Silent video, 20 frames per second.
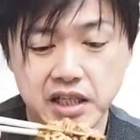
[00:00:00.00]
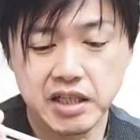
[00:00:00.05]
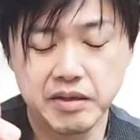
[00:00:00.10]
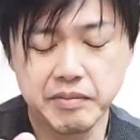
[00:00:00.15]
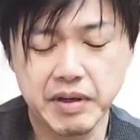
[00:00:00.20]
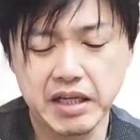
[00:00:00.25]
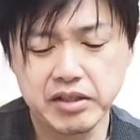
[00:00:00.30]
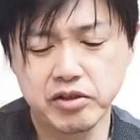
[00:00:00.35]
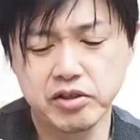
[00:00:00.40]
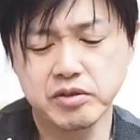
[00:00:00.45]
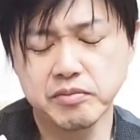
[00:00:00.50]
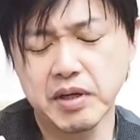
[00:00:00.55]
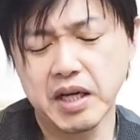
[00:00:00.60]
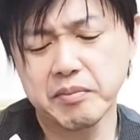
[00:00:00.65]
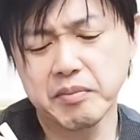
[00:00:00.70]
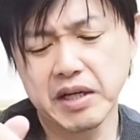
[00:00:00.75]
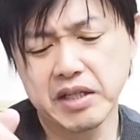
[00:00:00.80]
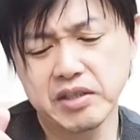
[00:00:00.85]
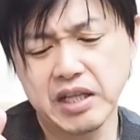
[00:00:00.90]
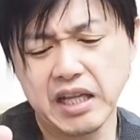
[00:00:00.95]
で、毎年ま
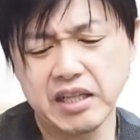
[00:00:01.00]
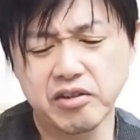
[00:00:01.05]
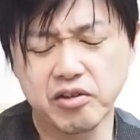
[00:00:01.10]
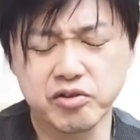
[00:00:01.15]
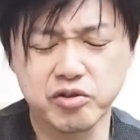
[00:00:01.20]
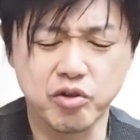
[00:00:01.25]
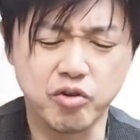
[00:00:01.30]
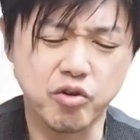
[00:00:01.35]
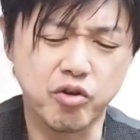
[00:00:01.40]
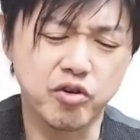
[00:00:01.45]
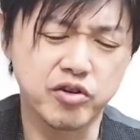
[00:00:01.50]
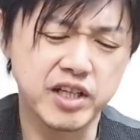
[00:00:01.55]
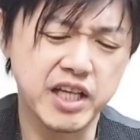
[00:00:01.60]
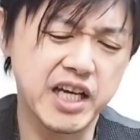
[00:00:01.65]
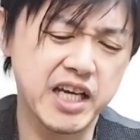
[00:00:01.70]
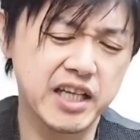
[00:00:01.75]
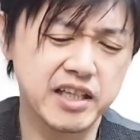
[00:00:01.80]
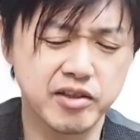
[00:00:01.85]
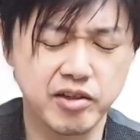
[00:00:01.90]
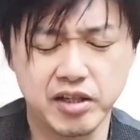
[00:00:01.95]
あまあ、何のチョコを
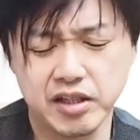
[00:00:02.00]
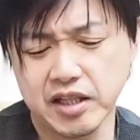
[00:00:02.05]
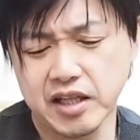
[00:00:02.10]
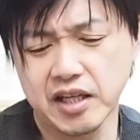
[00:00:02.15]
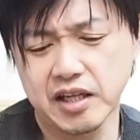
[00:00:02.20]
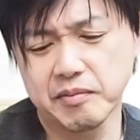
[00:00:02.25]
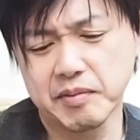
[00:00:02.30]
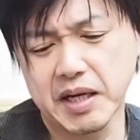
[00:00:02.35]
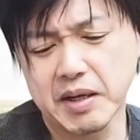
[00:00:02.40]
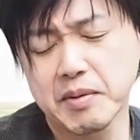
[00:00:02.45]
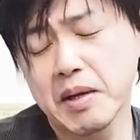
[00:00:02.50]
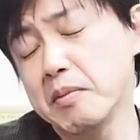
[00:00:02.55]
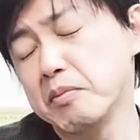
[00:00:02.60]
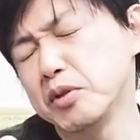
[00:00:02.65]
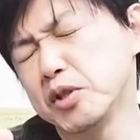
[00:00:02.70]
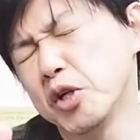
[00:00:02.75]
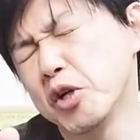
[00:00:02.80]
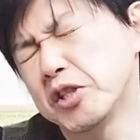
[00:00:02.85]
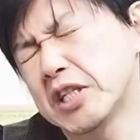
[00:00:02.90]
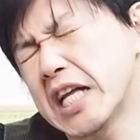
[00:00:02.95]
ねとかで、まあね、
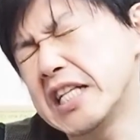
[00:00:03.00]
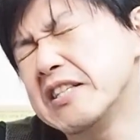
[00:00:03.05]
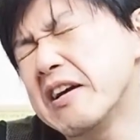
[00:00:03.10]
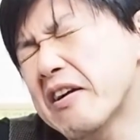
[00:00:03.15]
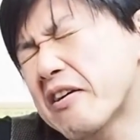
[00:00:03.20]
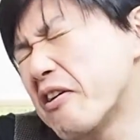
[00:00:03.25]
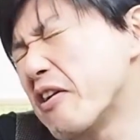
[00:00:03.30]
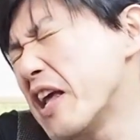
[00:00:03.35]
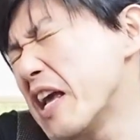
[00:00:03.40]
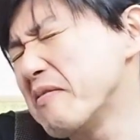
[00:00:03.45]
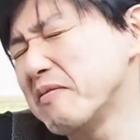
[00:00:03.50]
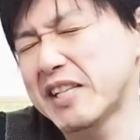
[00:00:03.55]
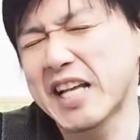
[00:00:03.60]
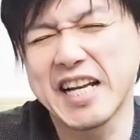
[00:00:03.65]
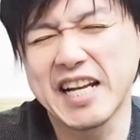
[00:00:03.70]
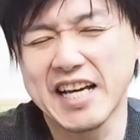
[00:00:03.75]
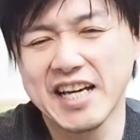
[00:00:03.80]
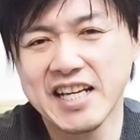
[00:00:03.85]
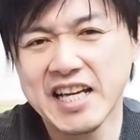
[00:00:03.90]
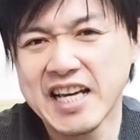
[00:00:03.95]
部長さんにはこれみ
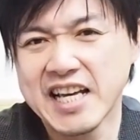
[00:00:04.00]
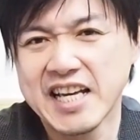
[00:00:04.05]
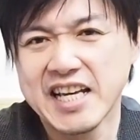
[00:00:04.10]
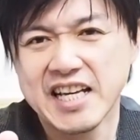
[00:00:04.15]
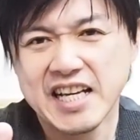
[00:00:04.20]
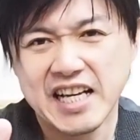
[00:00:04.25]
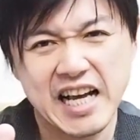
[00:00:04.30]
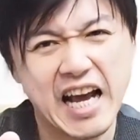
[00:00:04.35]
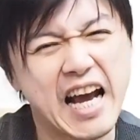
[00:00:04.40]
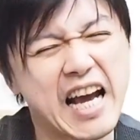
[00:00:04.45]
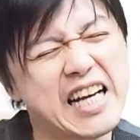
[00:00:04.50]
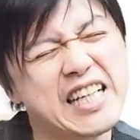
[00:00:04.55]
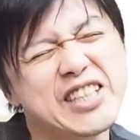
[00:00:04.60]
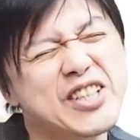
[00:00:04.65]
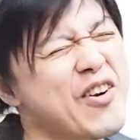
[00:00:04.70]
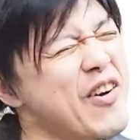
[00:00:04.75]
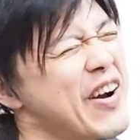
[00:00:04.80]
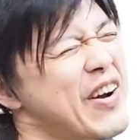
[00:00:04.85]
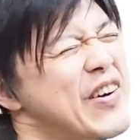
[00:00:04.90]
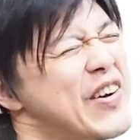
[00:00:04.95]
たいな、係
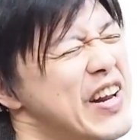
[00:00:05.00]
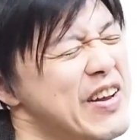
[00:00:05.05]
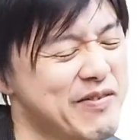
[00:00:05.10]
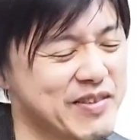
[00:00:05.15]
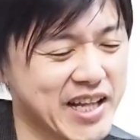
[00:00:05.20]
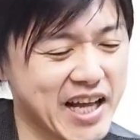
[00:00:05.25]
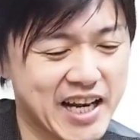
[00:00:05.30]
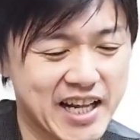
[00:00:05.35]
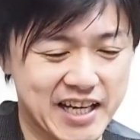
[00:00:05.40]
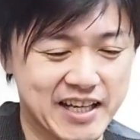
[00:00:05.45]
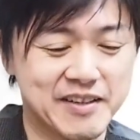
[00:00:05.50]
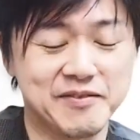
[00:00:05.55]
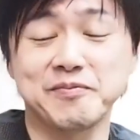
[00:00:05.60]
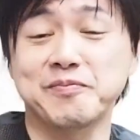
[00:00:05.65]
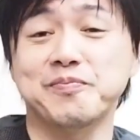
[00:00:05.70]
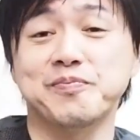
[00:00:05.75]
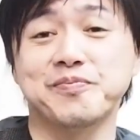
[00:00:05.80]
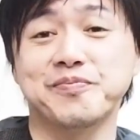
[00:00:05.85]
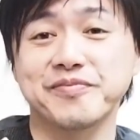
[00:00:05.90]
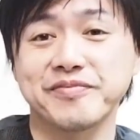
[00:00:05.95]
長はこれみたいな、
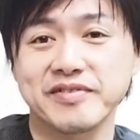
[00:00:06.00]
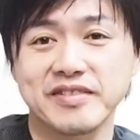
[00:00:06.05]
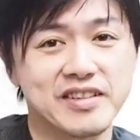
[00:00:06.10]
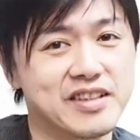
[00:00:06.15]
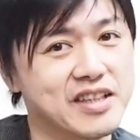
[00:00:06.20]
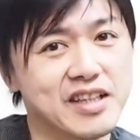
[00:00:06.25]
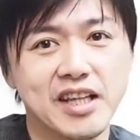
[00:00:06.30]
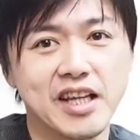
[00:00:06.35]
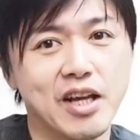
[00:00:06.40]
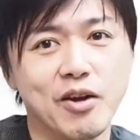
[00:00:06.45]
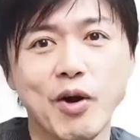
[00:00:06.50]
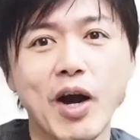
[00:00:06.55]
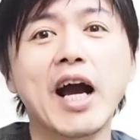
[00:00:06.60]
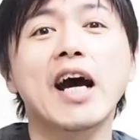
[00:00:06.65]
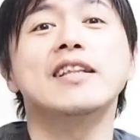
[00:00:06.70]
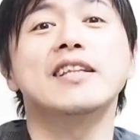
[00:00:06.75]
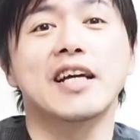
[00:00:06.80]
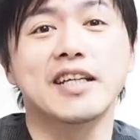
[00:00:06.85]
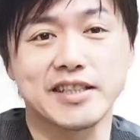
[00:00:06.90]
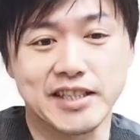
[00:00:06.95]
わ
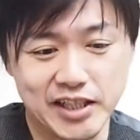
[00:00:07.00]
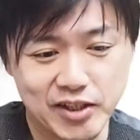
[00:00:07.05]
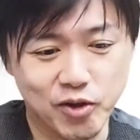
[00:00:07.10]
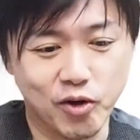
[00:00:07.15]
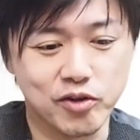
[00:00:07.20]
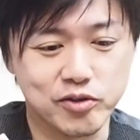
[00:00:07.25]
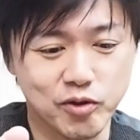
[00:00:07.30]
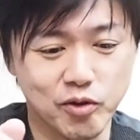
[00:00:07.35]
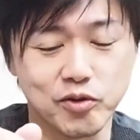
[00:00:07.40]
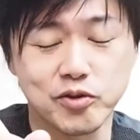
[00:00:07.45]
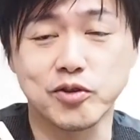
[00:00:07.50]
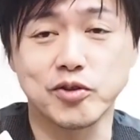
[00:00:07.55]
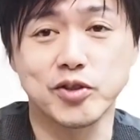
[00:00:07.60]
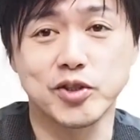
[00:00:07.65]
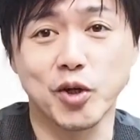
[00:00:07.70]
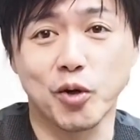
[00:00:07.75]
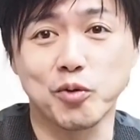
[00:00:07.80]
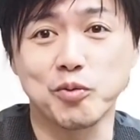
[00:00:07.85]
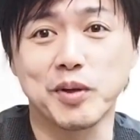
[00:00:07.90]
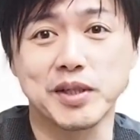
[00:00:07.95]
かんないですけど、そういう
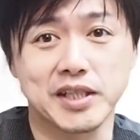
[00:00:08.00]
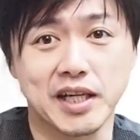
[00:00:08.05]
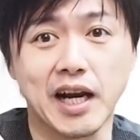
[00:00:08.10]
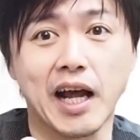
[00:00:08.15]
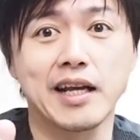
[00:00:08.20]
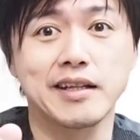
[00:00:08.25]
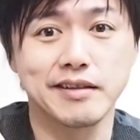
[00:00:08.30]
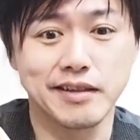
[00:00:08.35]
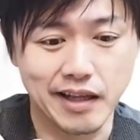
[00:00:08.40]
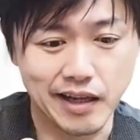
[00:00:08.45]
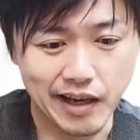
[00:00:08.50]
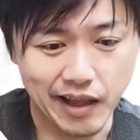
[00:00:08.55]
職場じゃないんで